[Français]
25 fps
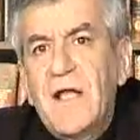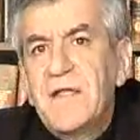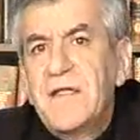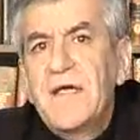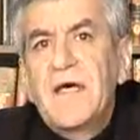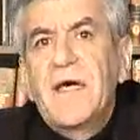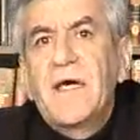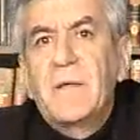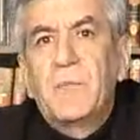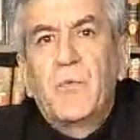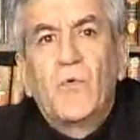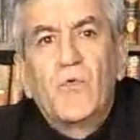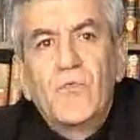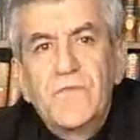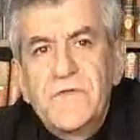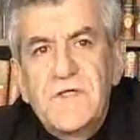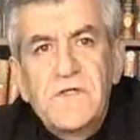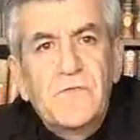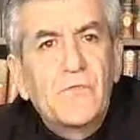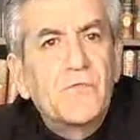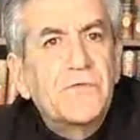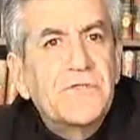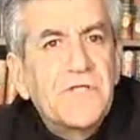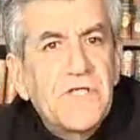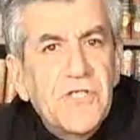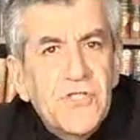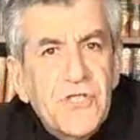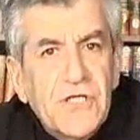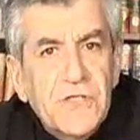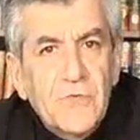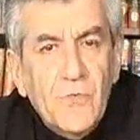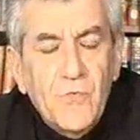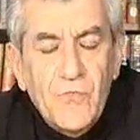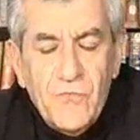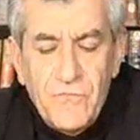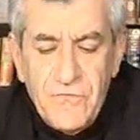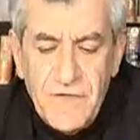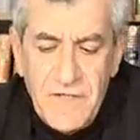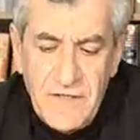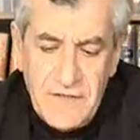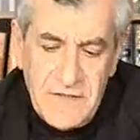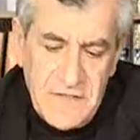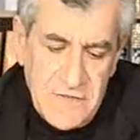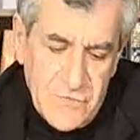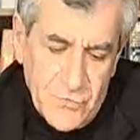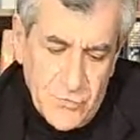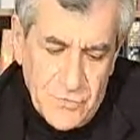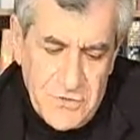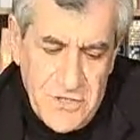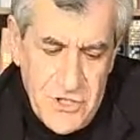à des réponses qui sont déjà trouvées,
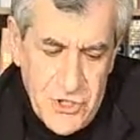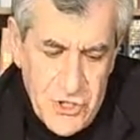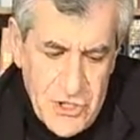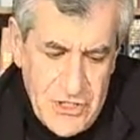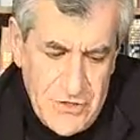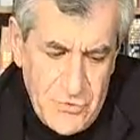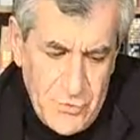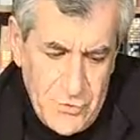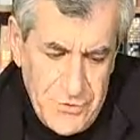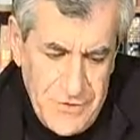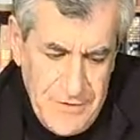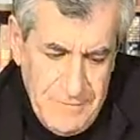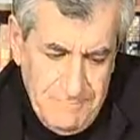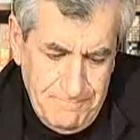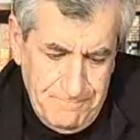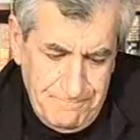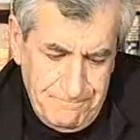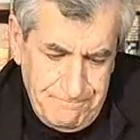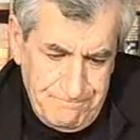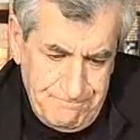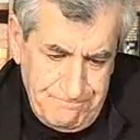qui sont déjà données.